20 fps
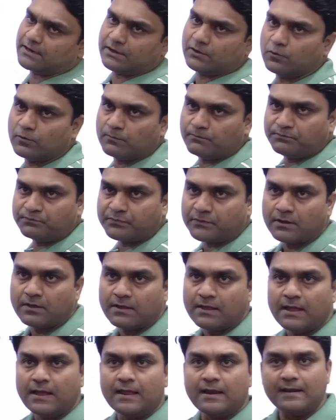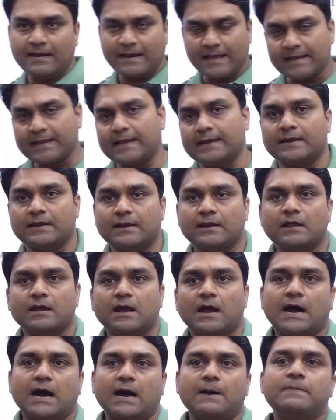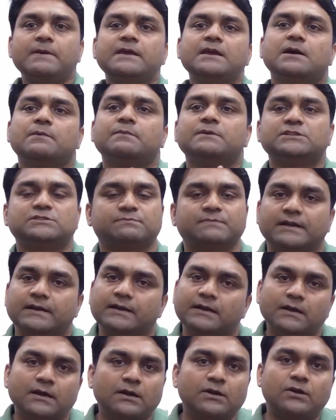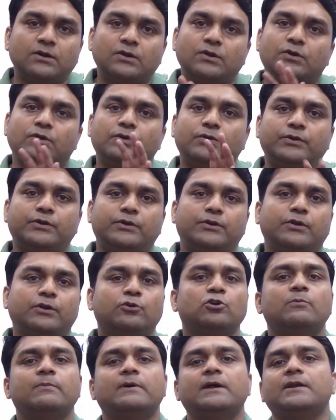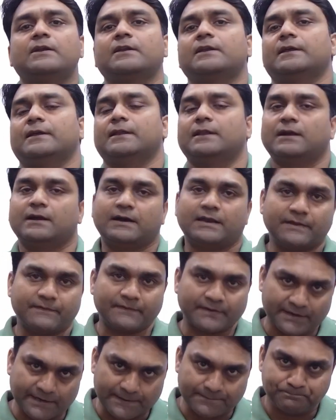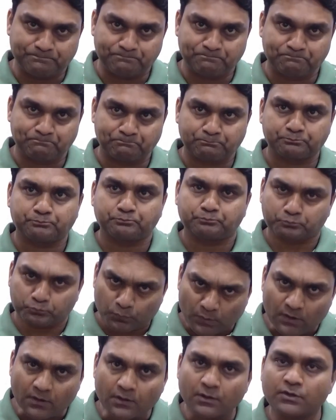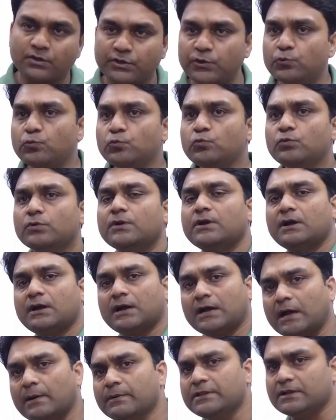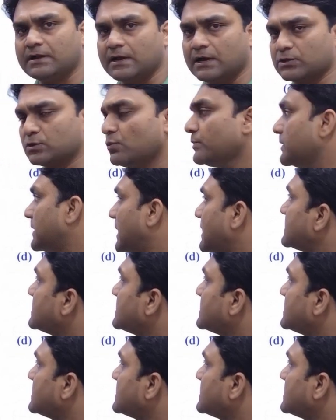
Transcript: हो लेकिन अभी हम इसमें ट्रिग्नोमेट्री नहीं लगाने वाले क्यों अभी दिखाता हूं ऐसा